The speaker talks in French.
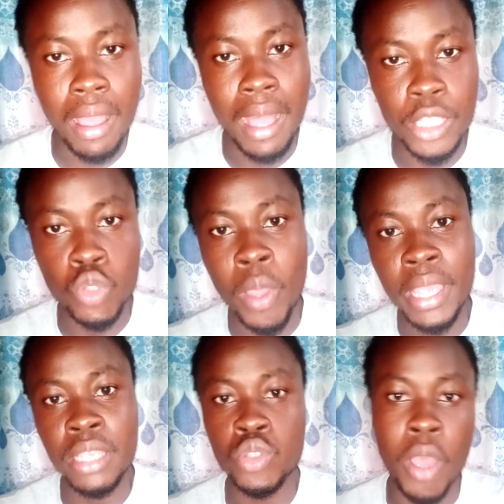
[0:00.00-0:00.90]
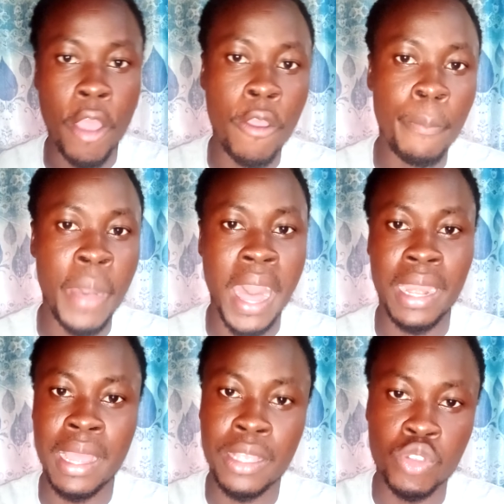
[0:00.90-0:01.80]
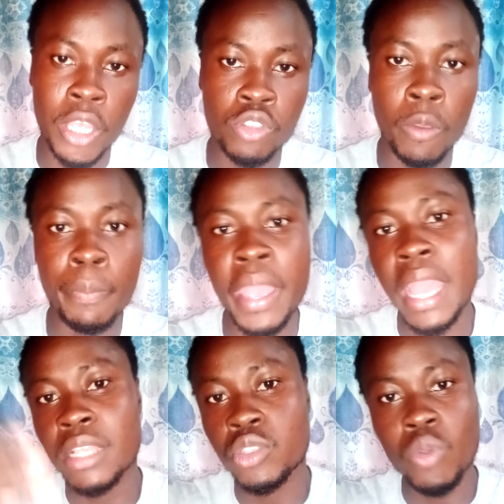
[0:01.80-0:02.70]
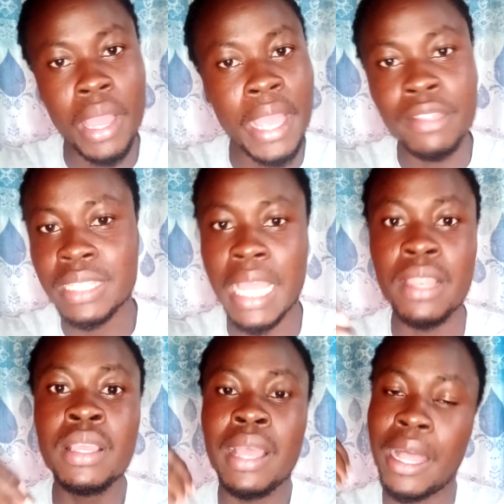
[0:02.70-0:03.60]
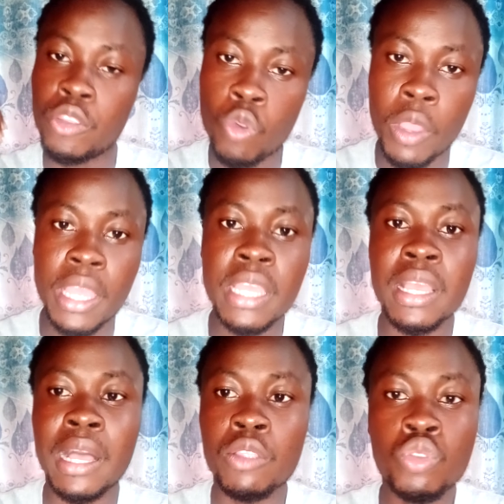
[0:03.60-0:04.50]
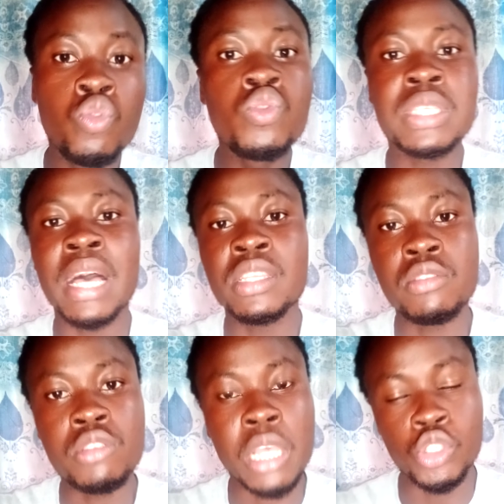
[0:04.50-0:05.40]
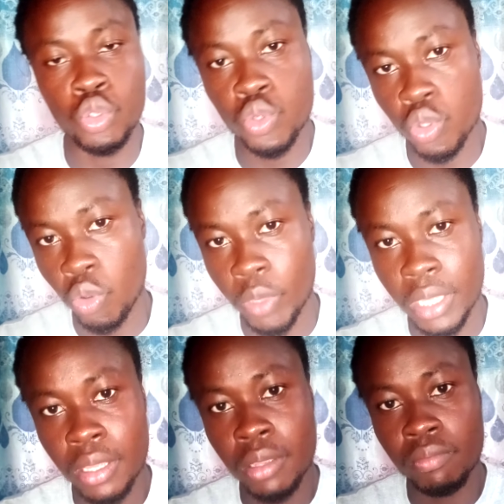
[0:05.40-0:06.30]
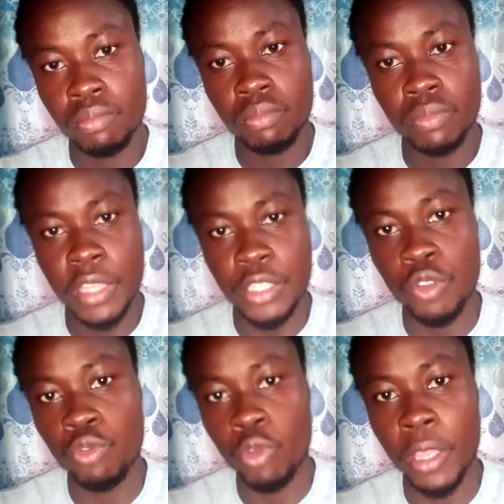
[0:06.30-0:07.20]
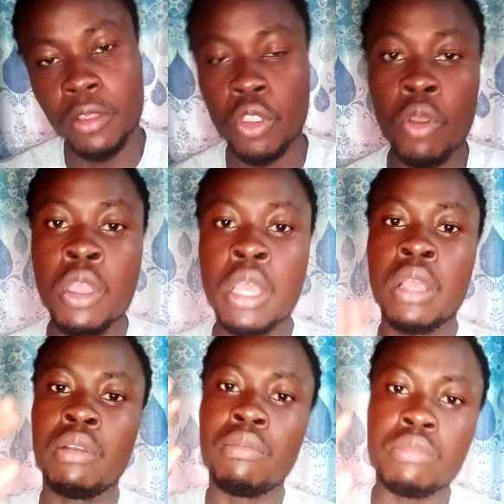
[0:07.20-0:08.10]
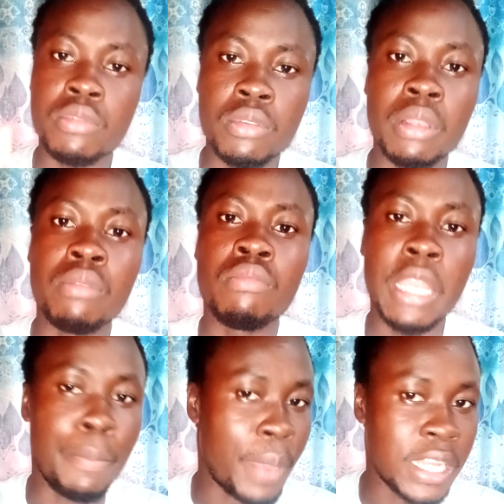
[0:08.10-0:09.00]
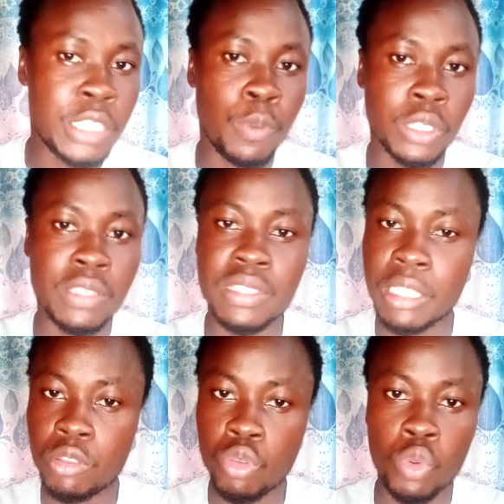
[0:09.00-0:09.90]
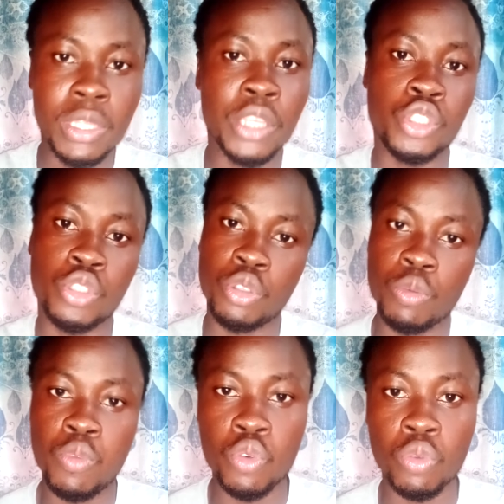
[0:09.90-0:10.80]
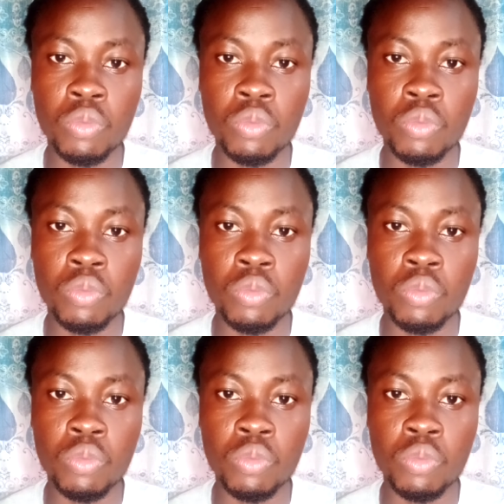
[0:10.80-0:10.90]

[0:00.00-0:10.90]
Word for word: à soigner soit un parent, soit son père, soit un tel, en tout cas, et tout ça, ça joue sur lui. Est-ce que vous voyez Donc, les paris sportifs, c'est trop dangereux pour nous.